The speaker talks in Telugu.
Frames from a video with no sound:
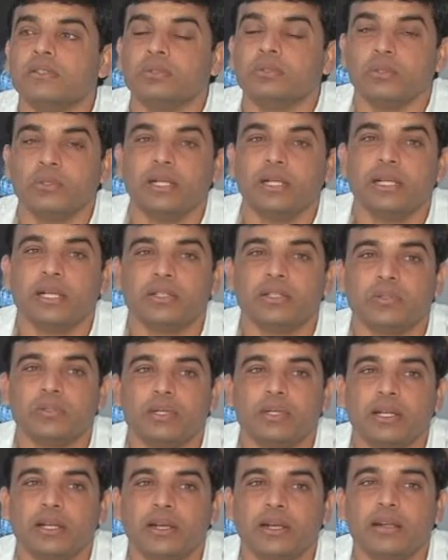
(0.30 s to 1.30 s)
తూనీగా
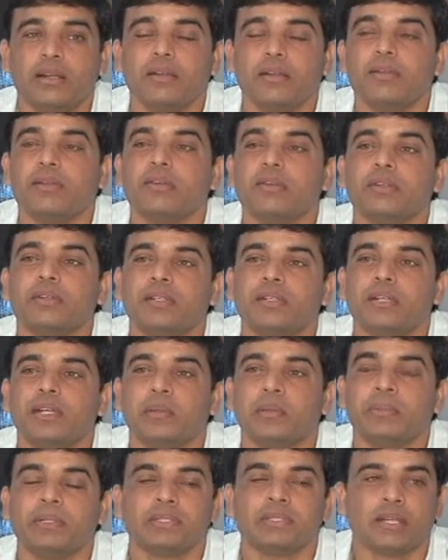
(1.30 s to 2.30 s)
తూనీగా
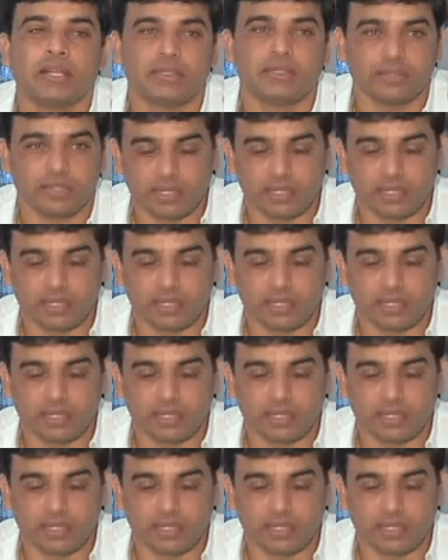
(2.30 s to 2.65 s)
ఎంఎస్ రాజు